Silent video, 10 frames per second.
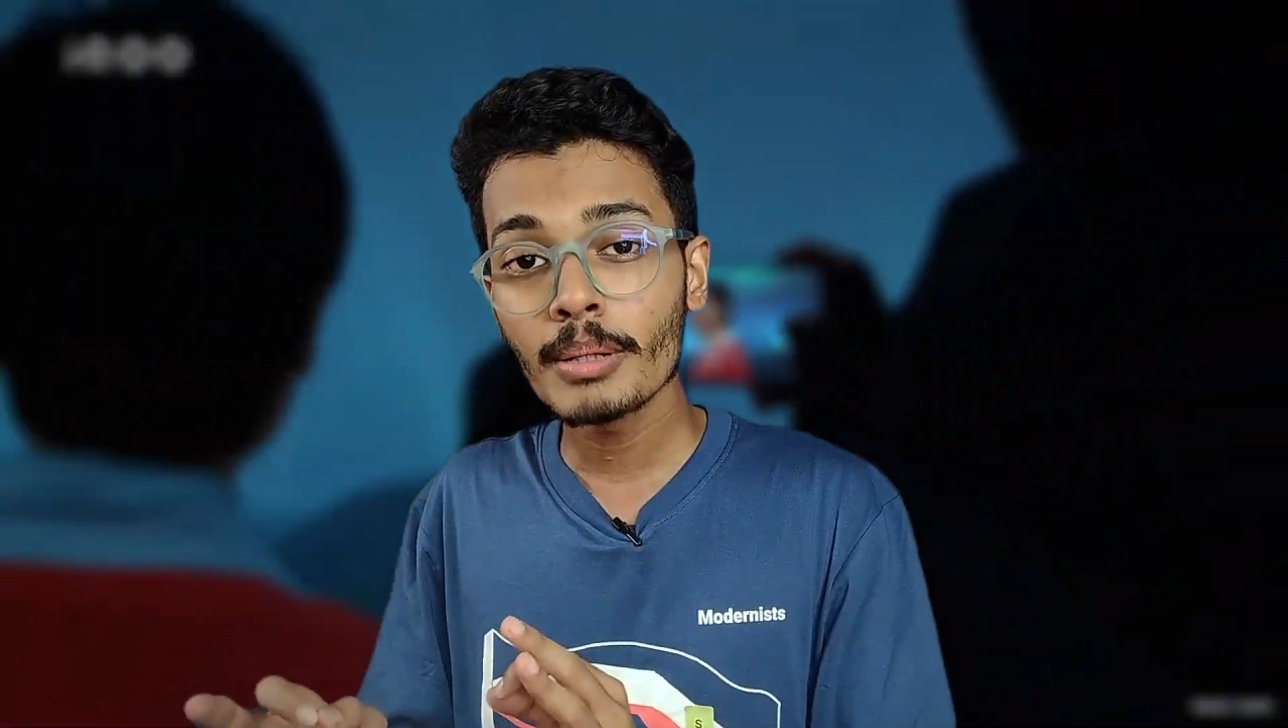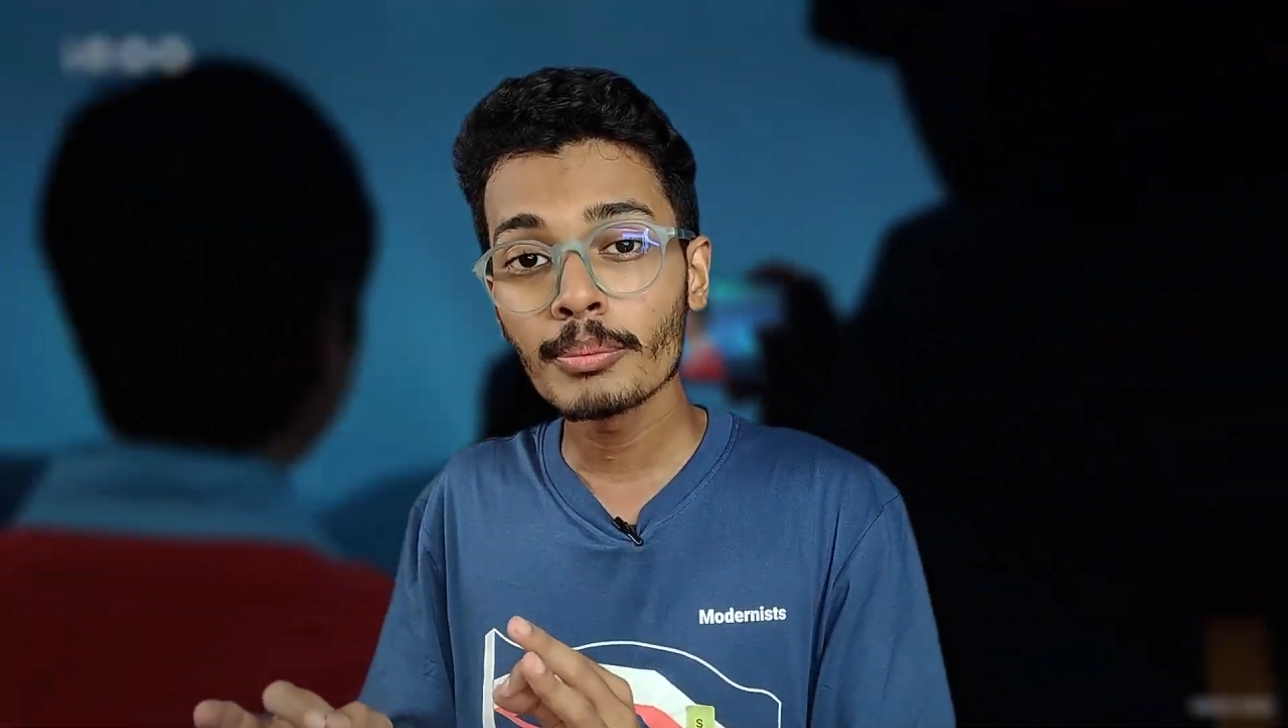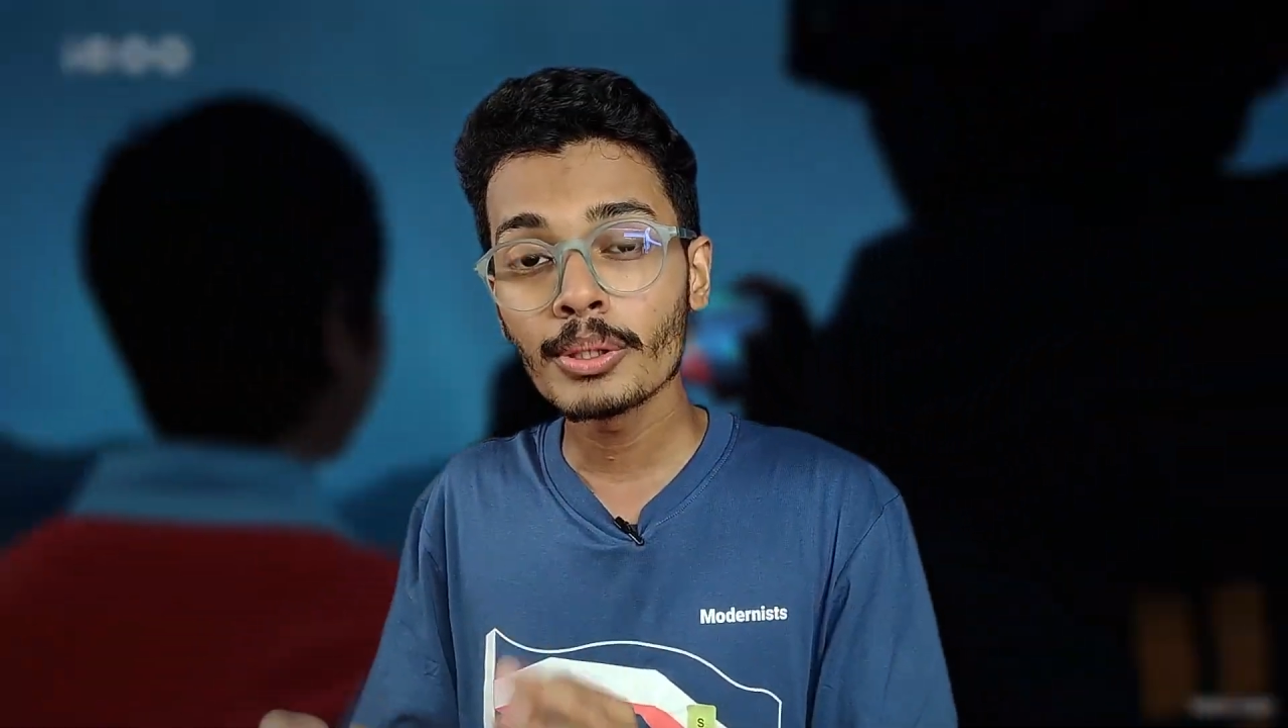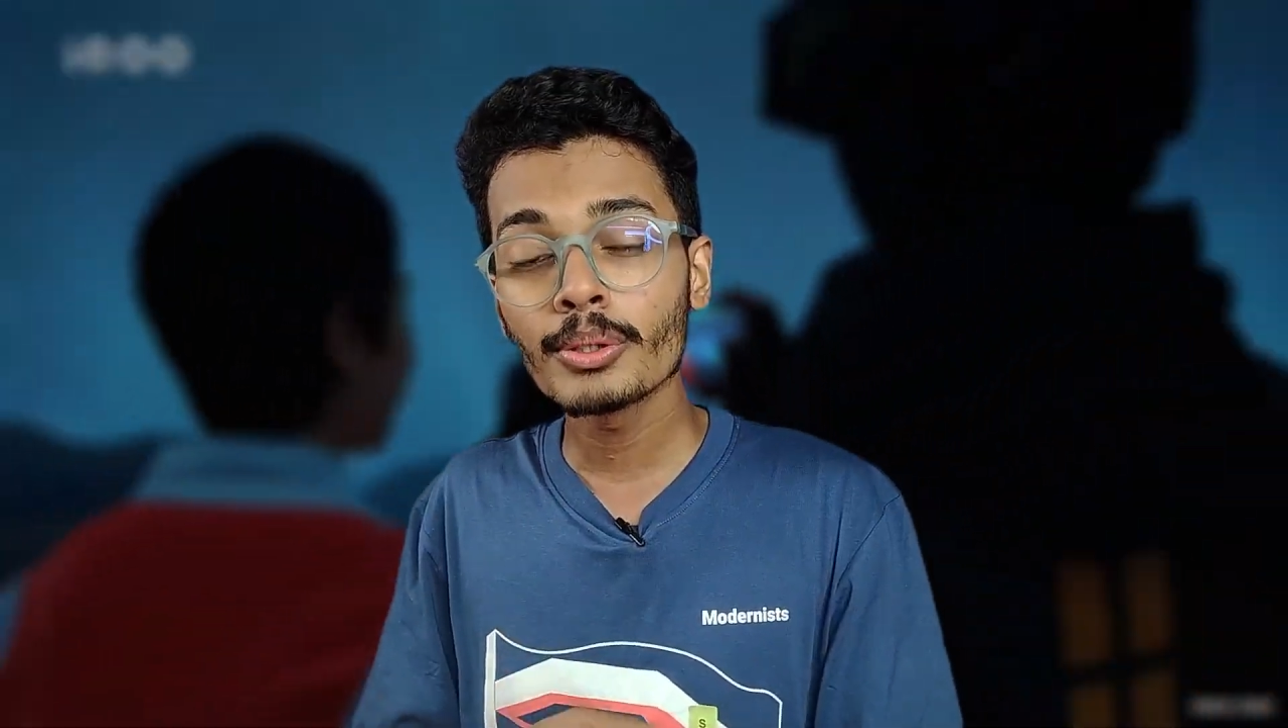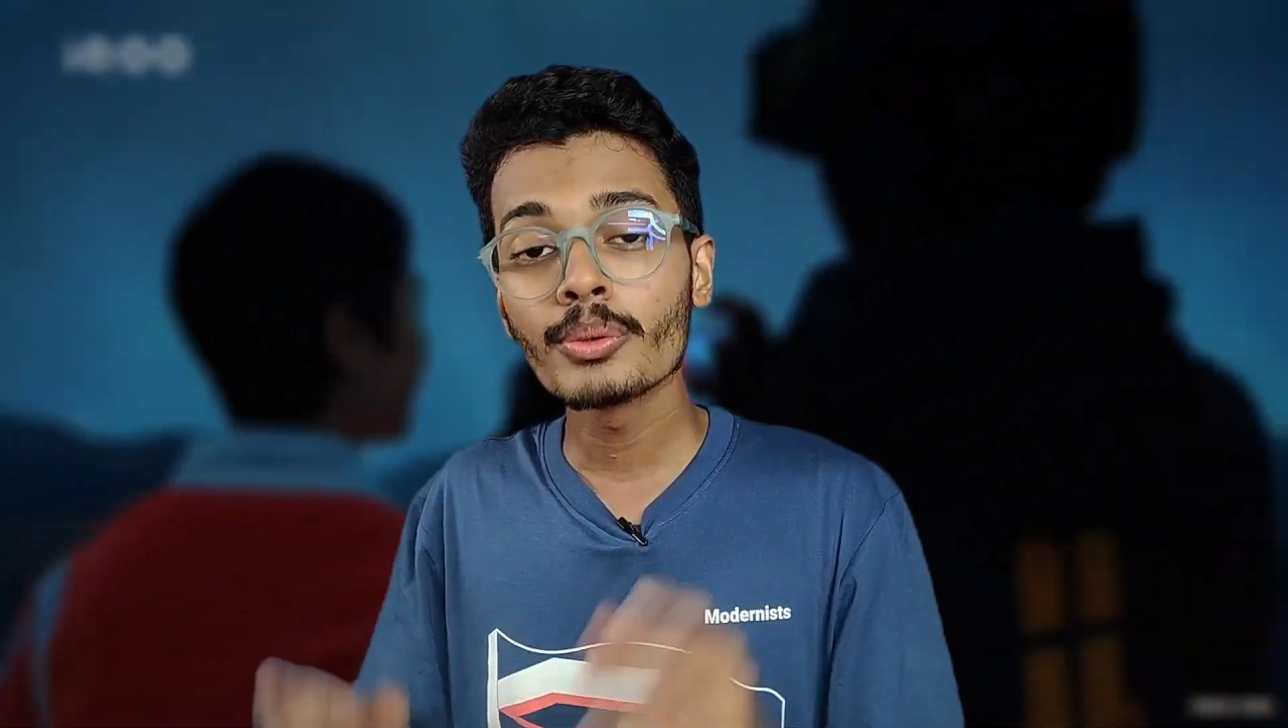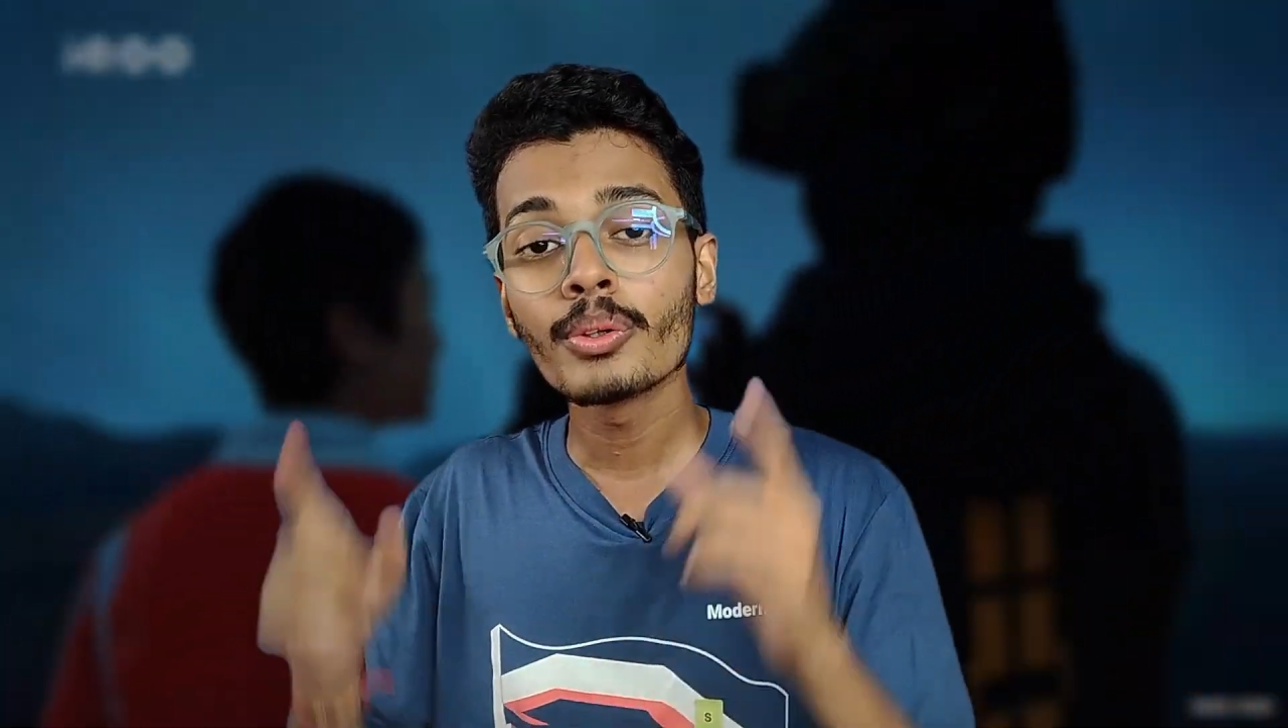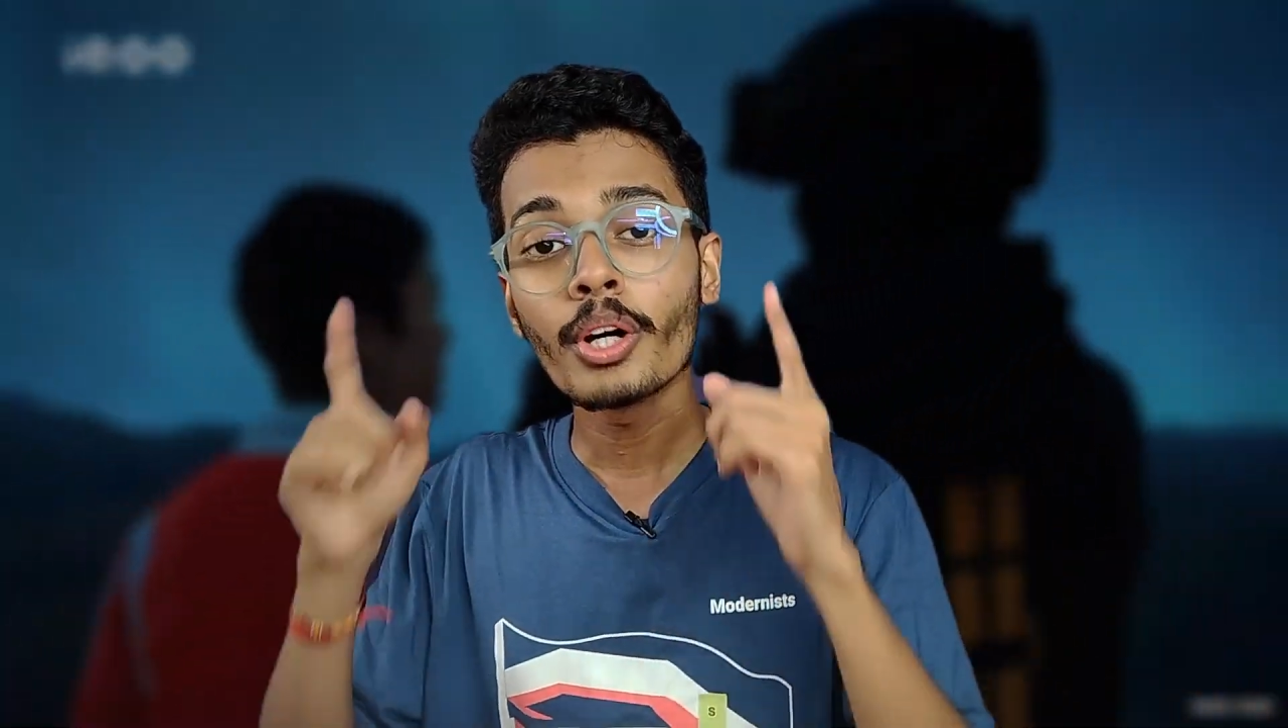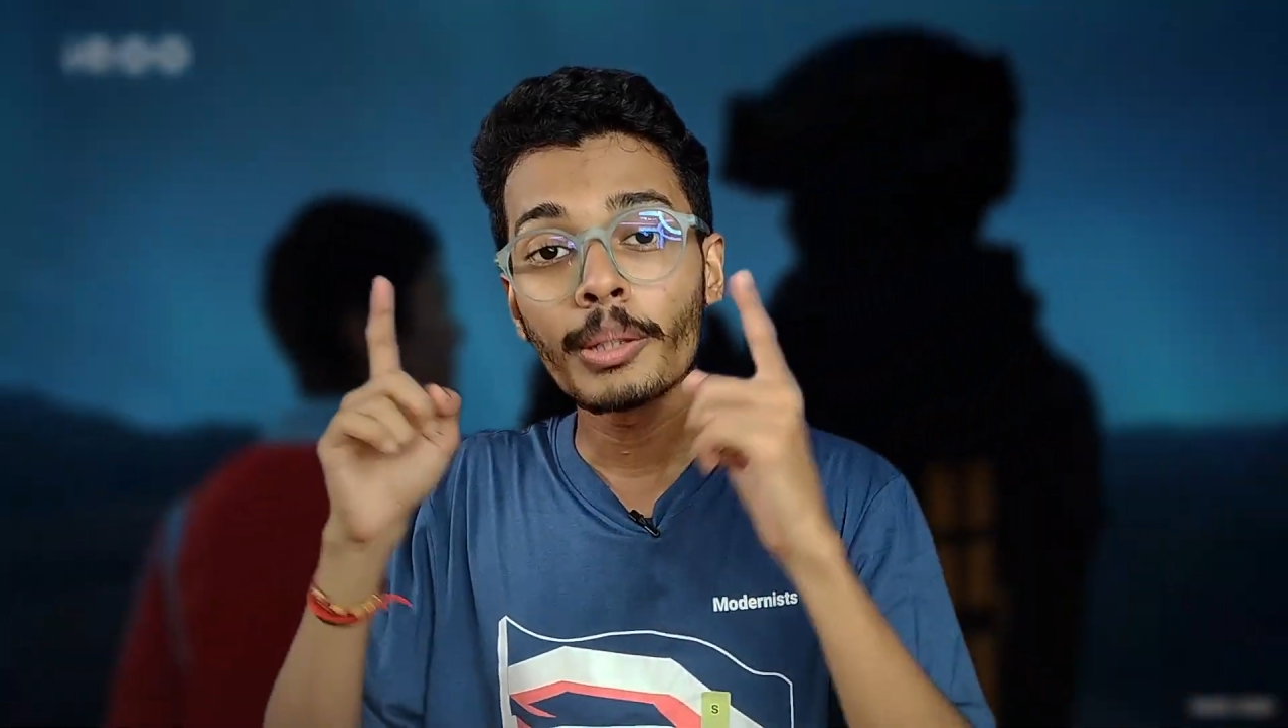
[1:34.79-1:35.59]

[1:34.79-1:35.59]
अपलोड करूँगा और